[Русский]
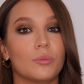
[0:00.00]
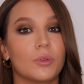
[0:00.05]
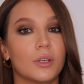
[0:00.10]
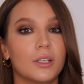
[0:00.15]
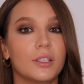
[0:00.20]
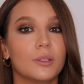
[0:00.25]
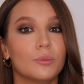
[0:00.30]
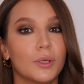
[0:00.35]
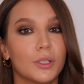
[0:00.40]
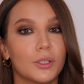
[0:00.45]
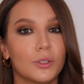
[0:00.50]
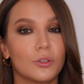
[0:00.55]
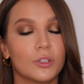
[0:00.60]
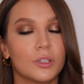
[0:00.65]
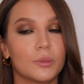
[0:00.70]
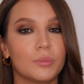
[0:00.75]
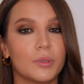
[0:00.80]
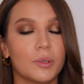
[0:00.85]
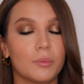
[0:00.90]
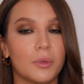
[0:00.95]
Мерлин Монро,
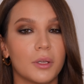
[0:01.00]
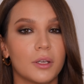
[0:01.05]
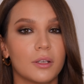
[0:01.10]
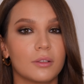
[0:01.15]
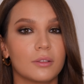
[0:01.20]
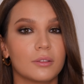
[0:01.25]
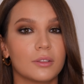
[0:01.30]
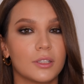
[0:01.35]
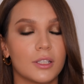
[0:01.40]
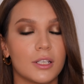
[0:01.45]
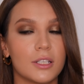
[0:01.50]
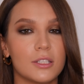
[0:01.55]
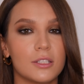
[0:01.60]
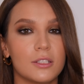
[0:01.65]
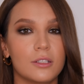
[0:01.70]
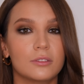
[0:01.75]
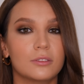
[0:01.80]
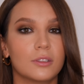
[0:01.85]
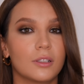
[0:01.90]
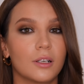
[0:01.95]
например,
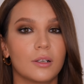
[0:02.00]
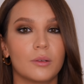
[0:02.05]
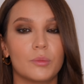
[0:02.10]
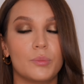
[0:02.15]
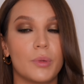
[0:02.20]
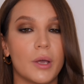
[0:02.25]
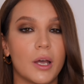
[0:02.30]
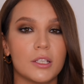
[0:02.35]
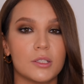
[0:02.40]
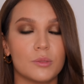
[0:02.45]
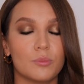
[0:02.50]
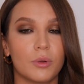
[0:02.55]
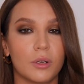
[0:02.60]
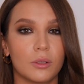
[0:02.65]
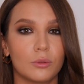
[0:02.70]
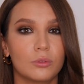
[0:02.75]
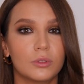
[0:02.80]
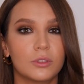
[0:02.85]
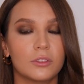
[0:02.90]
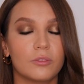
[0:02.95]
наносила 5
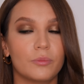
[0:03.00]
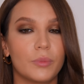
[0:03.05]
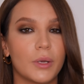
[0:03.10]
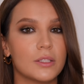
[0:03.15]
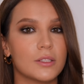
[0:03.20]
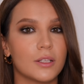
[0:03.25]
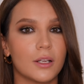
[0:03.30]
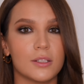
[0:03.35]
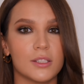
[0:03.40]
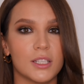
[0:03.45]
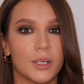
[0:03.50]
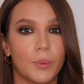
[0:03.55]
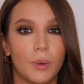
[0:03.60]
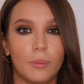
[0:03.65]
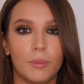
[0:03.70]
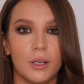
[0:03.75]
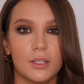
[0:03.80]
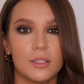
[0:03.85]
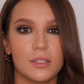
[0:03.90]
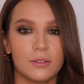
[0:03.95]
продуктов, 5 разных
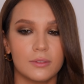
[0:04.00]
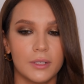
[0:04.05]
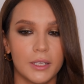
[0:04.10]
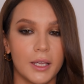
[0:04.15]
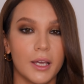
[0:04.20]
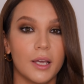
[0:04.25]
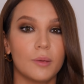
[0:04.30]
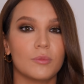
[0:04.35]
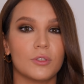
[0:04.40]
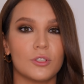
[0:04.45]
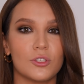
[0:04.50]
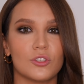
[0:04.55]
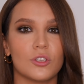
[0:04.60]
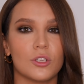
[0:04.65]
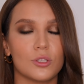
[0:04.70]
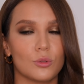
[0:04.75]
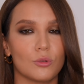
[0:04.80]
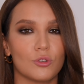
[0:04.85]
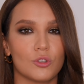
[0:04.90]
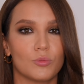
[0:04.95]
помад слоями, и
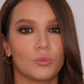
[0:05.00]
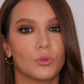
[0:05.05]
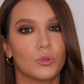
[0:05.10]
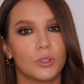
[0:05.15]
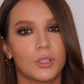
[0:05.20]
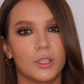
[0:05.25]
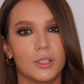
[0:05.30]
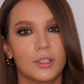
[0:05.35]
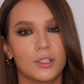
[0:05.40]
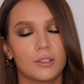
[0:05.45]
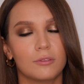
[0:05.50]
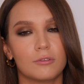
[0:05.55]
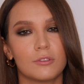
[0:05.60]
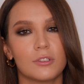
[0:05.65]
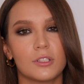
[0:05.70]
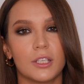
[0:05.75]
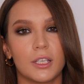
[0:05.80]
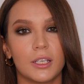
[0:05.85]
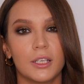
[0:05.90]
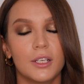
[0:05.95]
сейчас тоже многие
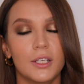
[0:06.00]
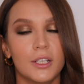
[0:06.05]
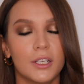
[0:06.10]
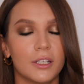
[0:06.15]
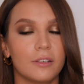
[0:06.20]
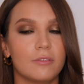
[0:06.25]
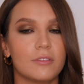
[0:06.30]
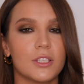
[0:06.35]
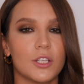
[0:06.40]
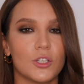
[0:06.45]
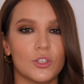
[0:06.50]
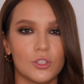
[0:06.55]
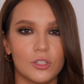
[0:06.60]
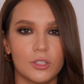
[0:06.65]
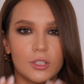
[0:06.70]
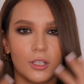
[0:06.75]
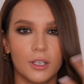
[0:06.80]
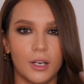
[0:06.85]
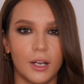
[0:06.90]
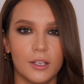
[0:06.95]
голливудские
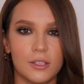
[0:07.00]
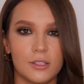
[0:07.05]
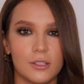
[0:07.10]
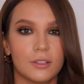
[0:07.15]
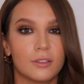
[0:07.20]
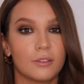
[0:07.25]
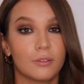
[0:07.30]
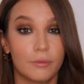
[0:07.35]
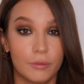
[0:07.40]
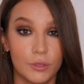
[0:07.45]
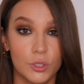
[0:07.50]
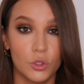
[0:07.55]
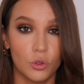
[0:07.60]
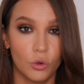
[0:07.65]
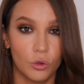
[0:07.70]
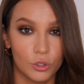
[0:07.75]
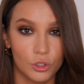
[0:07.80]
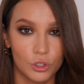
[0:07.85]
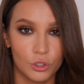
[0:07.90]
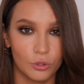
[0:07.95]
визажисты красят
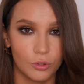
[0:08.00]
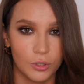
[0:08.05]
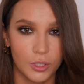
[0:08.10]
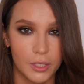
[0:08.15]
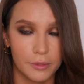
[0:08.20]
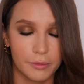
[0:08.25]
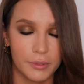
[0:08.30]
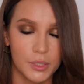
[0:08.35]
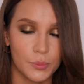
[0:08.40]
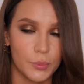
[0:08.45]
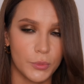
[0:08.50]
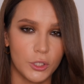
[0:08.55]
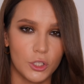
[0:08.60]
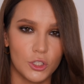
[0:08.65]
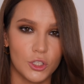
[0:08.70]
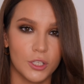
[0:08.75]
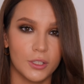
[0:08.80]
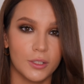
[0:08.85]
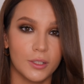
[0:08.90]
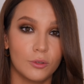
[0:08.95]
все, что есть в
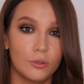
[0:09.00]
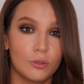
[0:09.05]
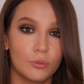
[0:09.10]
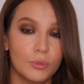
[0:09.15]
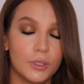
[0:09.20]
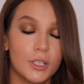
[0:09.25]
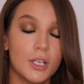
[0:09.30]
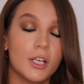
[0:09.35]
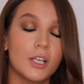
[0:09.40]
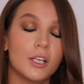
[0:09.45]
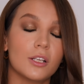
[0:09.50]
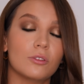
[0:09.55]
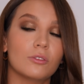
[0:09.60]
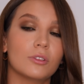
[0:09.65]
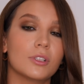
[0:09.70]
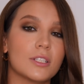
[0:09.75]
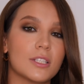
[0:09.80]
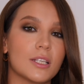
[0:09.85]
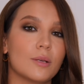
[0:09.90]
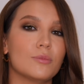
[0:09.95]
косметичке на губы, но
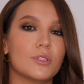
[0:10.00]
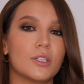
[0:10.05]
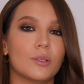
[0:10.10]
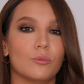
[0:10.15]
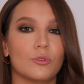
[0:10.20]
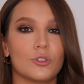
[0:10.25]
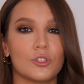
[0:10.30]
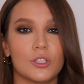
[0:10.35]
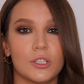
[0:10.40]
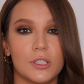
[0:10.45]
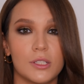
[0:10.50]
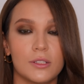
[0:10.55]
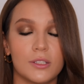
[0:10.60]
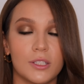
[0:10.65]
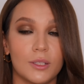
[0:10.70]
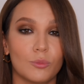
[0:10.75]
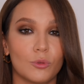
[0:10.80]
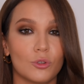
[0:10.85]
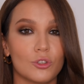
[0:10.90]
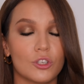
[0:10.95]
на самом деле можно
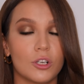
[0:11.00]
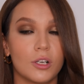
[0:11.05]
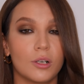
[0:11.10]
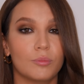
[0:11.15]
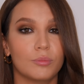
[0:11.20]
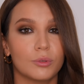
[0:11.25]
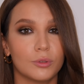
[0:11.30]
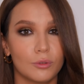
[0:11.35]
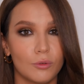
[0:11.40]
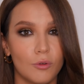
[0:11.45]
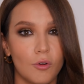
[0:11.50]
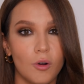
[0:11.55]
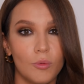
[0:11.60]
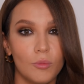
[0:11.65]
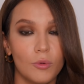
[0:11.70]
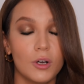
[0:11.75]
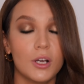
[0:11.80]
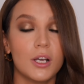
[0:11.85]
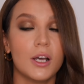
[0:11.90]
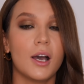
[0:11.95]
сделать немножко
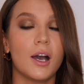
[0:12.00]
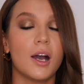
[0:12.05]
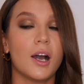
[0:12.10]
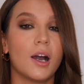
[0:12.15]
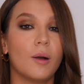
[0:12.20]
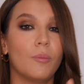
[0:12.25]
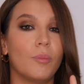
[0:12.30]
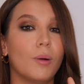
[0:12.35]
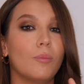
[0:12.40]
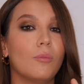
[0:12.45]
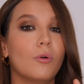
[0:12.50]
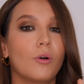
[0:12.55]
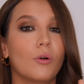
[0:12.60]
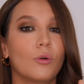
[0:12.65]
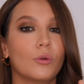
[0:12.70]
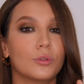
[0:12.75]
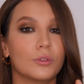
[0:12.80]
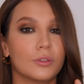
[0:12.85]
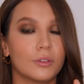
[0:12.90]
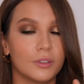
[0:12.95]
по-другому, а,
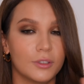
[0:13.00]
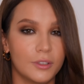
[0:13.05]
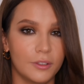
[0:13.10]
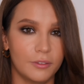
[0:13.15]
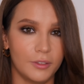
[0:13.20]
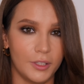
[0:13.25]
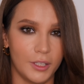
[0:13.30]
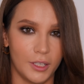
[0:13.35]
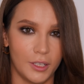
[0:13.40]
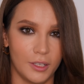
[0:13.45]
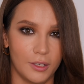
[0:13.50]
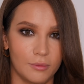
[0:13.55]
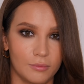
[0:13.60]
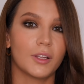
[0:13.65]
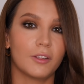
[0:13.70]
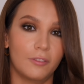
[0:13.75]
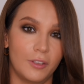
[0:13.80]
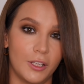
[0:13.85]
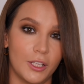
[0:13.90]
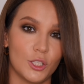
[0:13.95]
помогут две
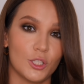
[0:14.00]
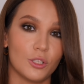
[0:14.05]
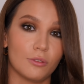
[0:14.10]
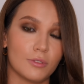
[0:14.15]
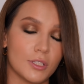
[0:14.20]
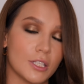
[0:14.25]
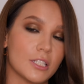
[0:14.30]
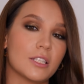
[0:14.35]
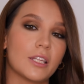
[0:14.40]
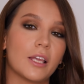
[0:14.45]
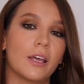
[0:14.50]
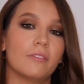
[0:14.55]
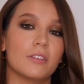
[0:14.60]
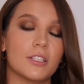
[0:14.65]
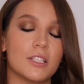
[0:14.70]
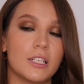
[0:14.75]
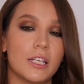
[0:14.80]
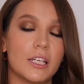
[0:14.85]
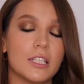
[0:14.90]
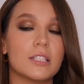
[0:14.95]
вещи в составе
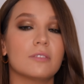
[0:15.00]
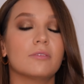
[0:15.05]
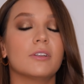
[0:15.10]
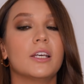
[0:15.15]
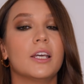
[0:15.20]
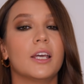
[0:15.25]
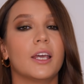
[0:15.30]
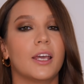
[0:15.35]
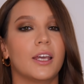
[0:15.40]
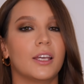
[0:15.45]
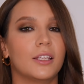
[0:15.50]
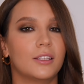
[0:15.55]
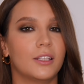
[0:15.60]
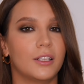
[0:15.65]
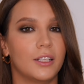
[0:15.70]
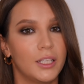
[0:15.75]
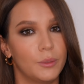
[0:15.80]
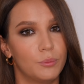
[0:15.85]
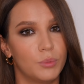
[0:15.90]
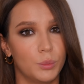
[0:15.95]
средства, это
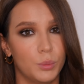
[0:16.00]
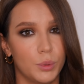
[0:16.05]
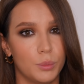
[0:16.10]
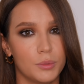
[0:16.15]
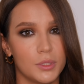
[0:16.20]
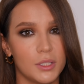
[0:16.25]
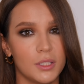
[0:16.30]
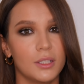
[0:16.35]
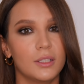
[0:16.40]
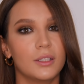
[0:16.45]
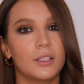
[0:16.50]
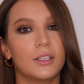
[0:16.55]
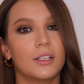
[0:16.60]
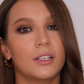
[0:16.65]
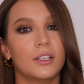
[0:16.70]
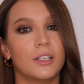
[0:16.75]
либо пептиды,